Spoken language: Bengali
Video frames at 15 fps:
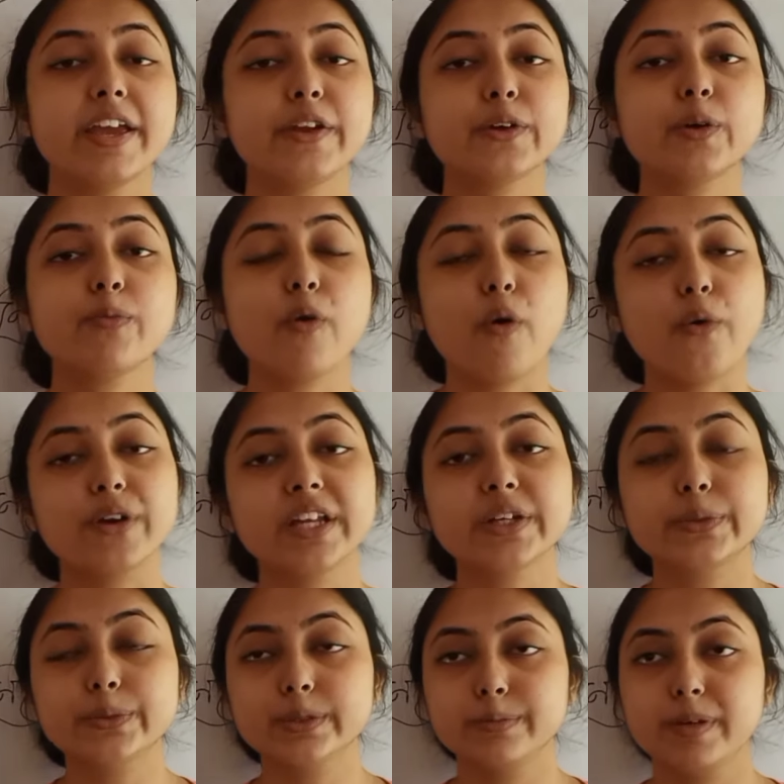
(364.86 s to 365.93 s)
এরকম
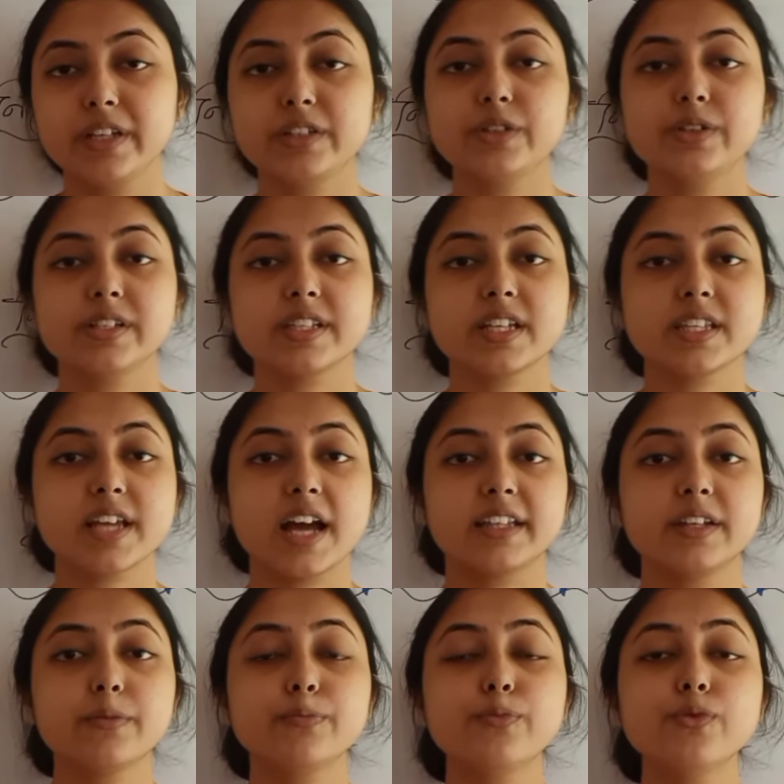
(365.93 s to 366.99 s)
অনেক উদ্ভিদ রয়েছে
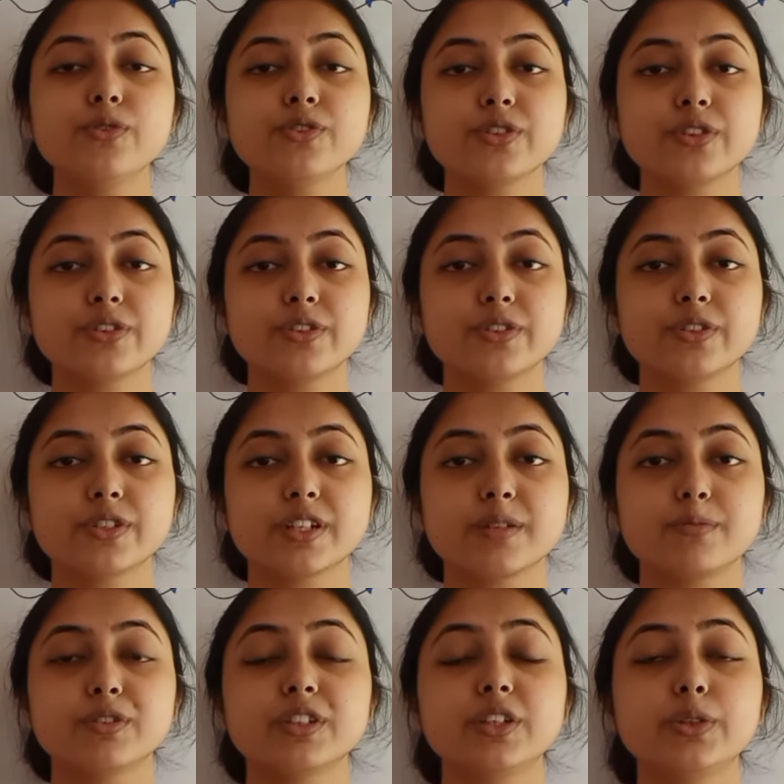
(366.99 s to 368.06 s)
যাদের পুংজনন
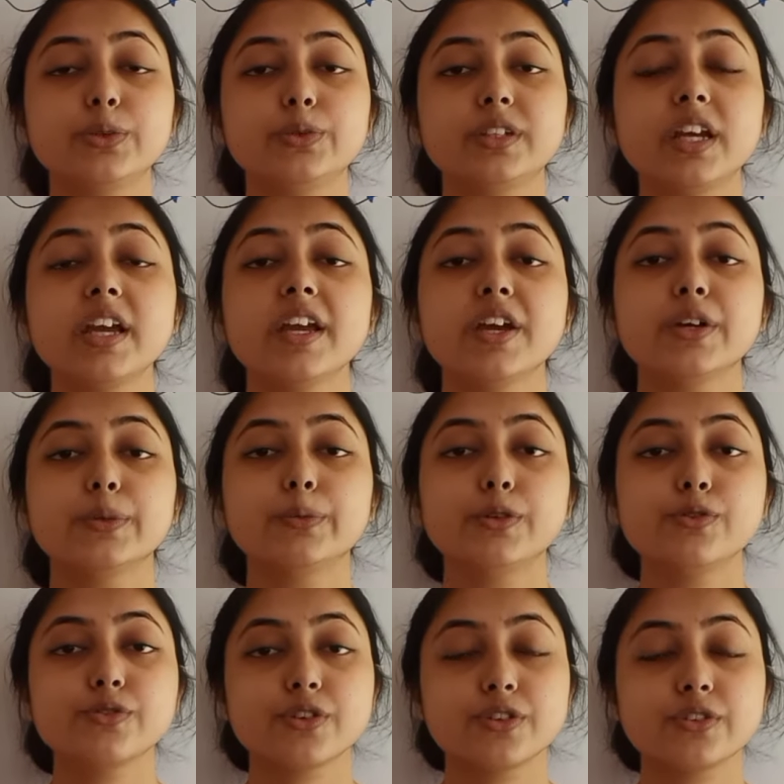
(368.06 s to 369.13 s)
কোষের মধ্যে দুটি
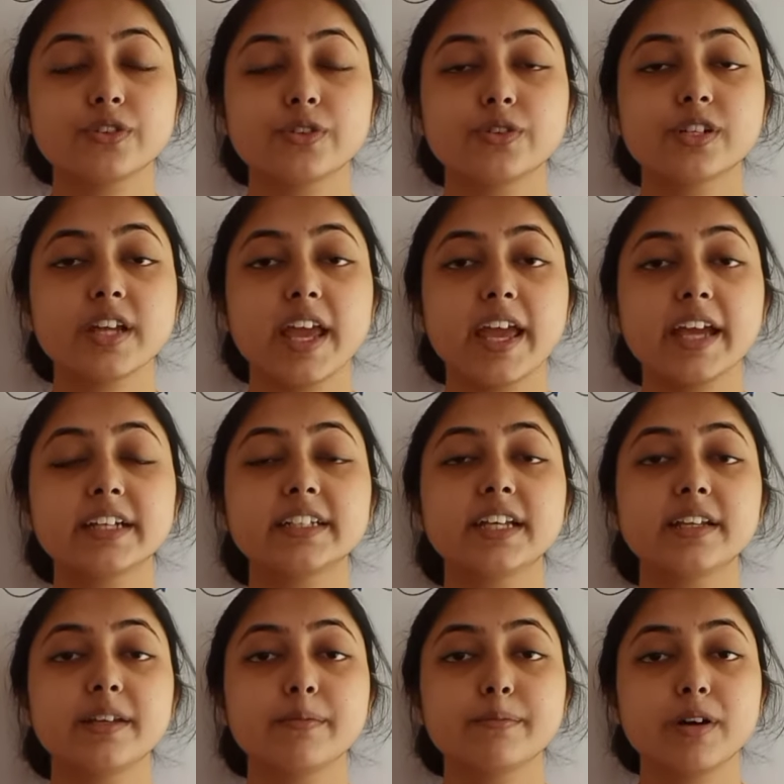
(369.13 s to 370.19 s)
পুংজনন কোষ একটি
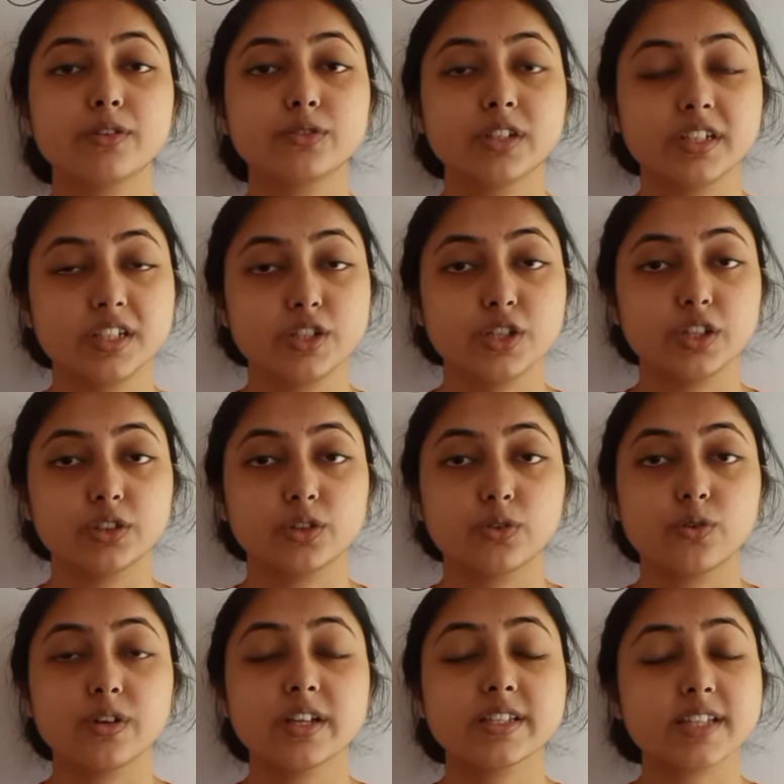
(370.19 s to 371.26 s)
ডিম্বাণুকে নিষিক্ত
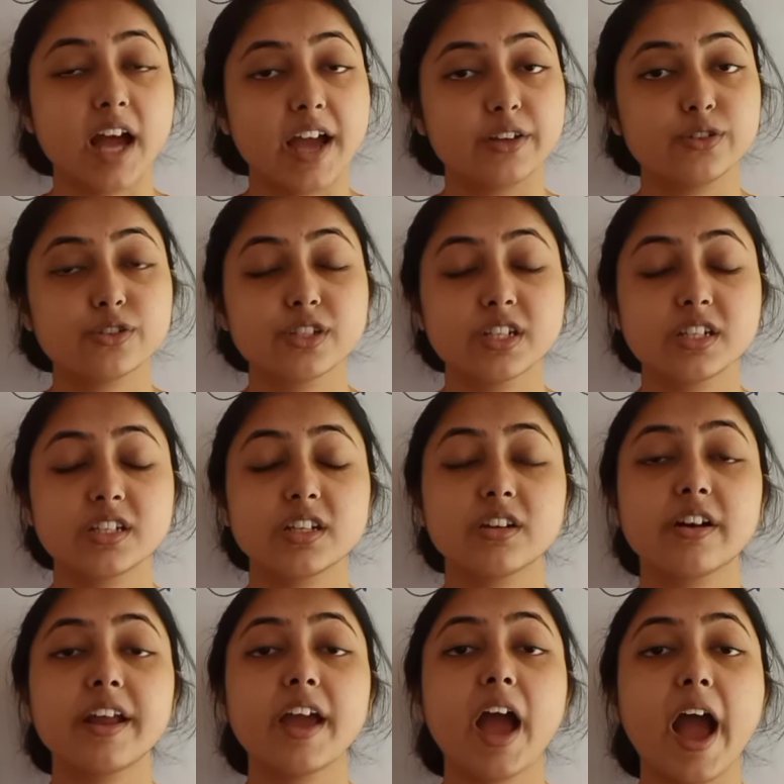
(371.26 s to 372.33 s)
করে জায়গর সৃষ্টি
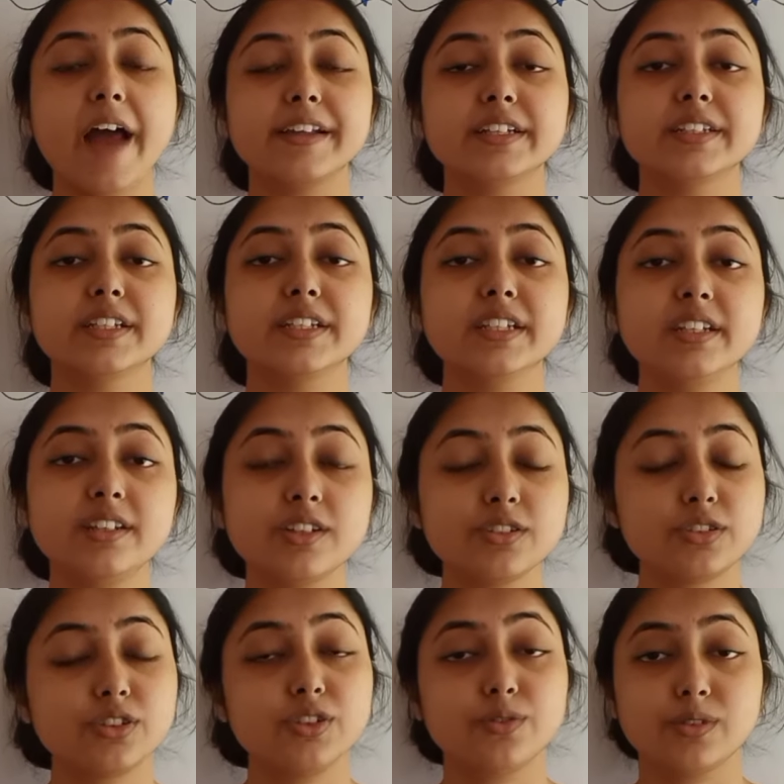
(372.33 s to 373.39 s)
করে আরেকটি
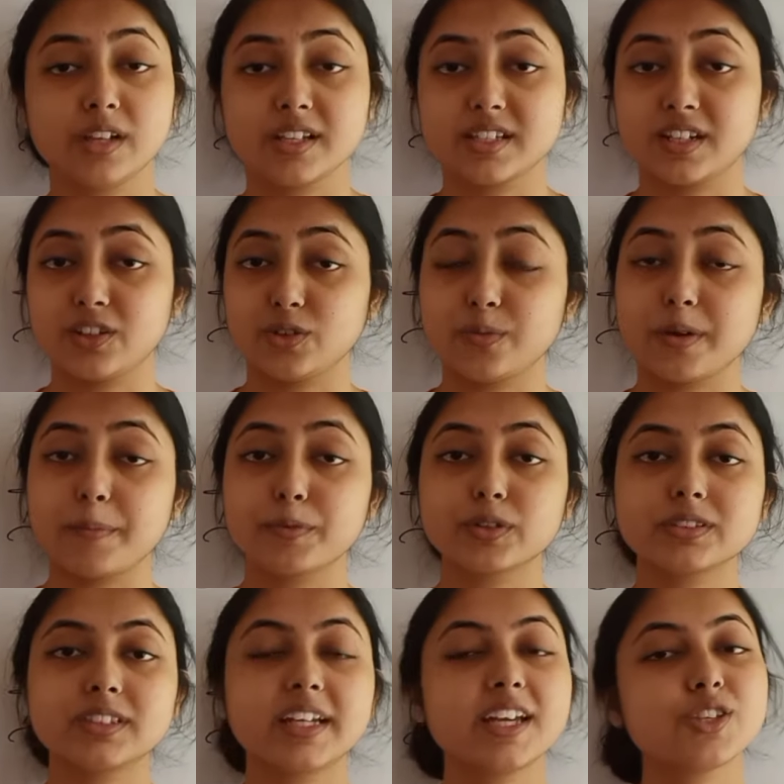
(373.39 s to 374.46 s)
নির্ণীত নিউক্লিয়াস যেটা তোমরা
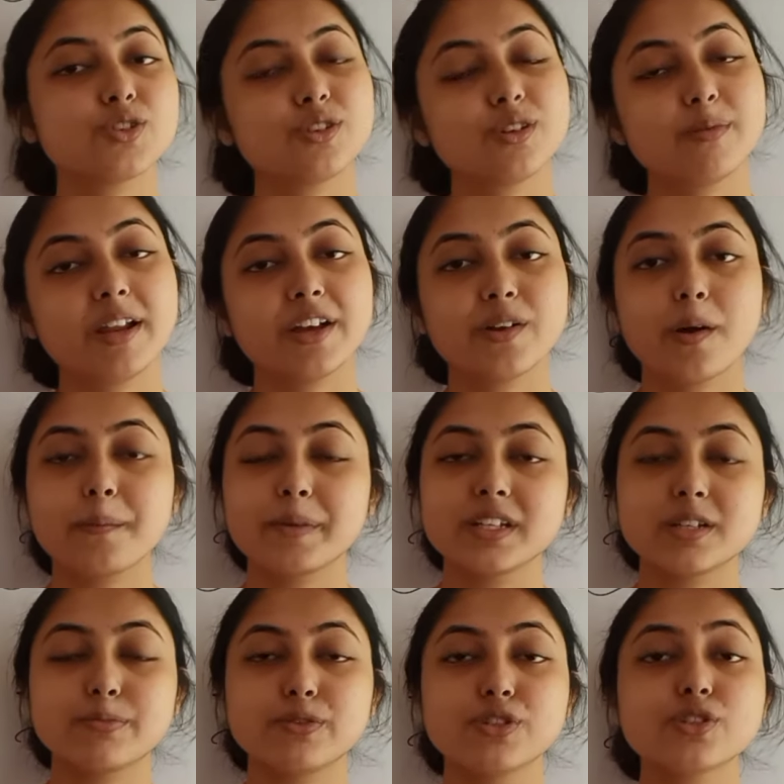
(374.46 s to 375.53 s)
প্রত্যেকে ছোটোবেলায় কম
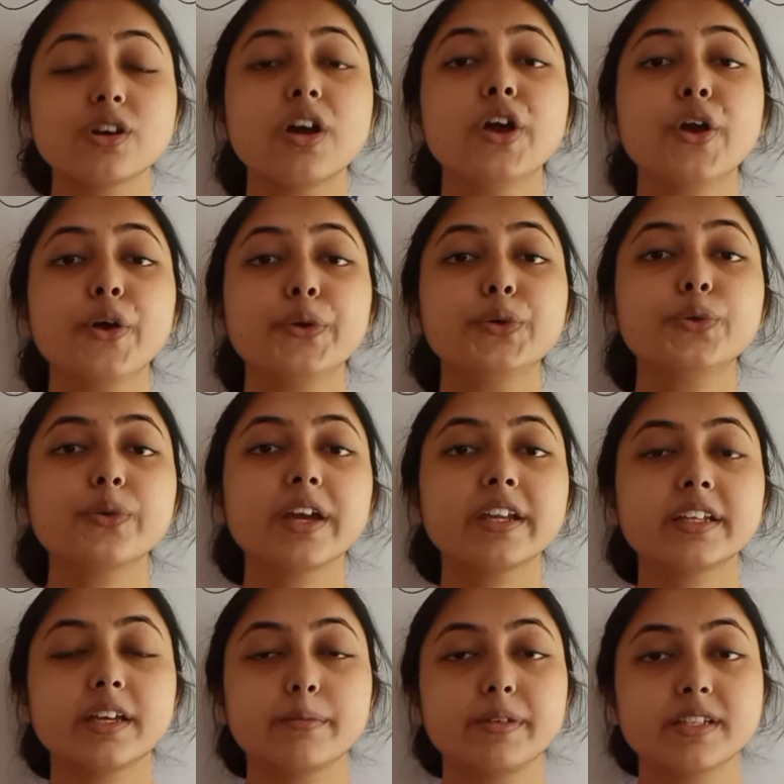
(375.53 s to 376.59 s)
বেশি পড়েছো টু
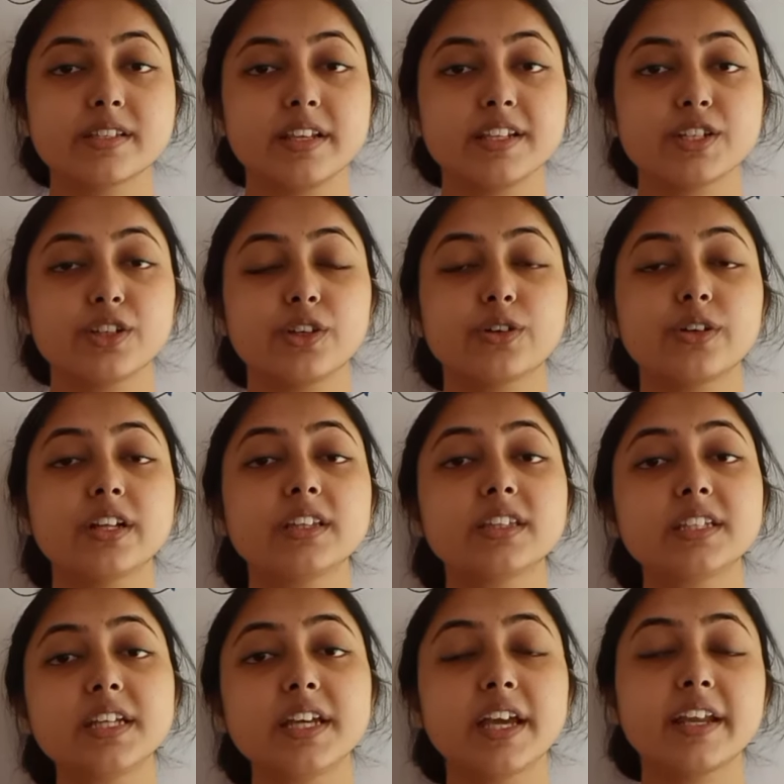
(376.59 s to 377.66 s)
এনকে বিশ্লেষিত করে
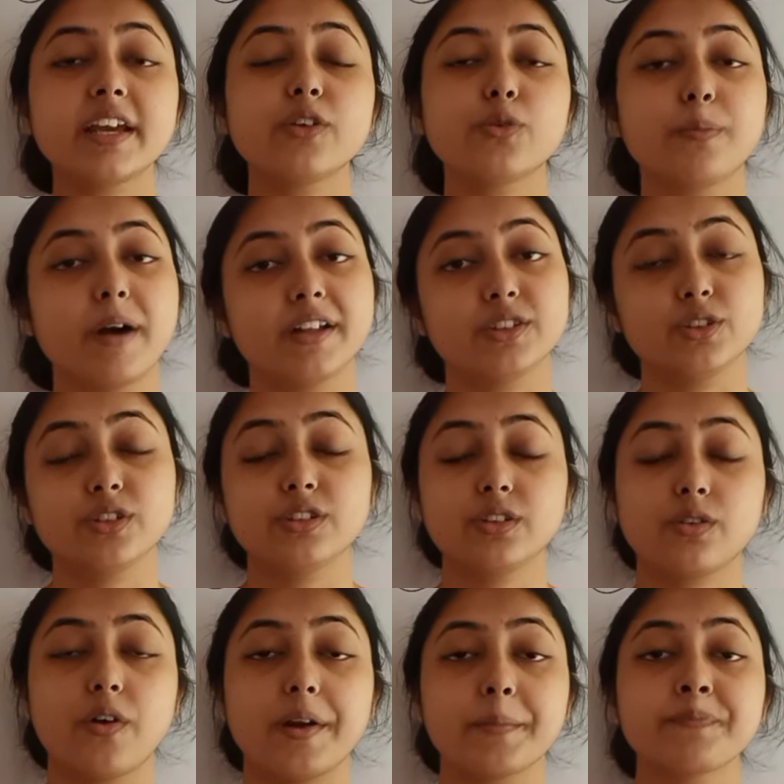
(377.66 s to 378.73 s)
থ্রি এনে রূপান্তরিত
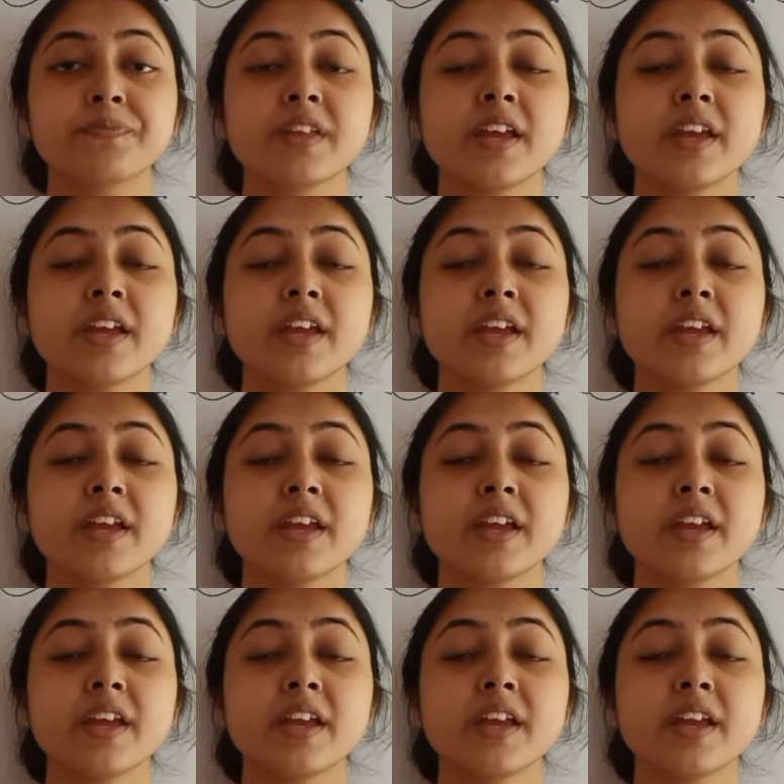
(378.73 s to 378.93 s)
করে